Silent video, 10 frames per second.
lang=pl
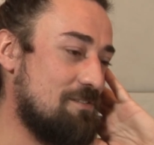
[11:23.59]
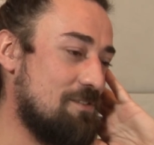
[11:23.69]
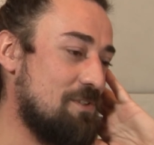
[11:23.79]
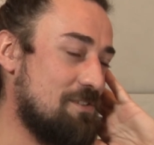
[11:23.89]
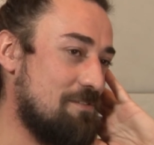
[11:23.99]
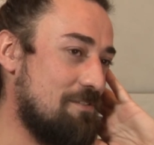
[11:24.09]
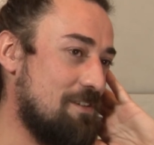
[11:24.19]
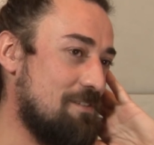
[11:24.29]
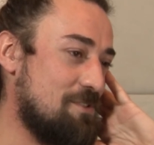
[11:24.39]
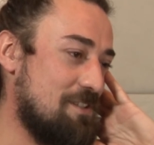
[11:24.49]
do
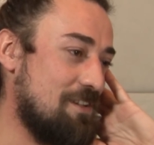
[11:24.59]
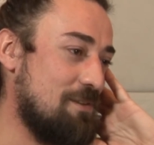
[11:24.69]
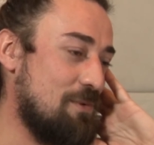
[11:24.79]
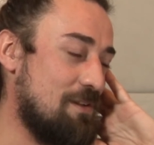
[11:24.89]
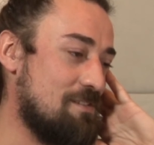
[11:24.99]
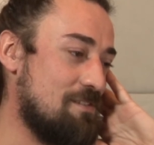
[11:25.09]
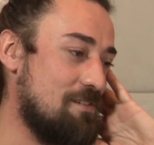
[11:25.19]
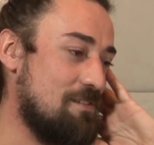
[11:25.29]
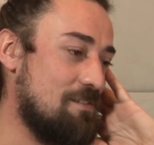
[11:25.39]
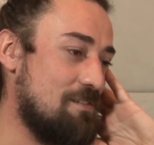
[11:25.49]
miksowania przy takiej pracy
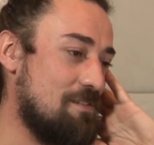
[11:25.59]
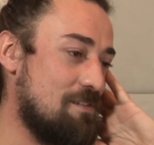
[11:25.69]
i